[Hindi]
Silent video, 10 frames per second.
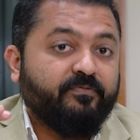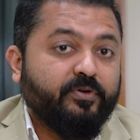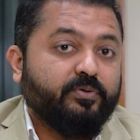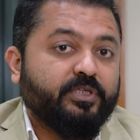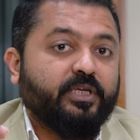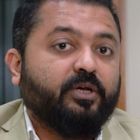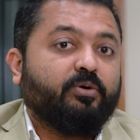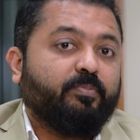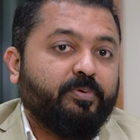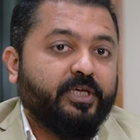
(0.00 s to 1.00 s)
फ्यूचर के
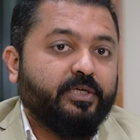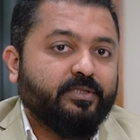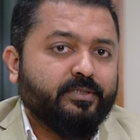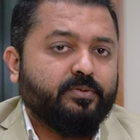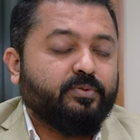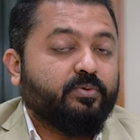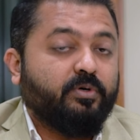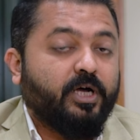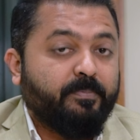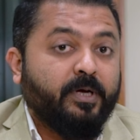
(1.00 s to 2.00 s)
कॉम्प्लिकेशन है
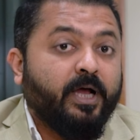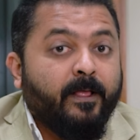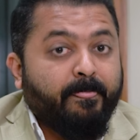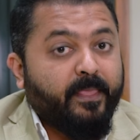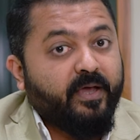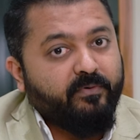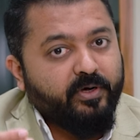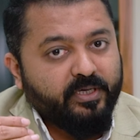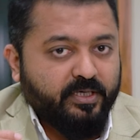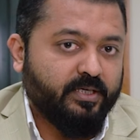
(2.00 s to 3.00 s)
उसको आप
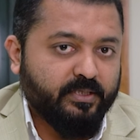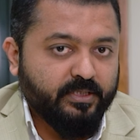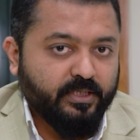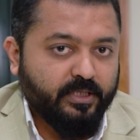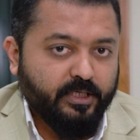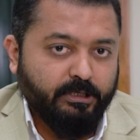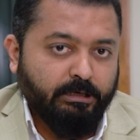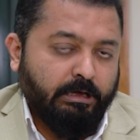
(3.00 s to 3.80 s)
अवॉइड कर सकते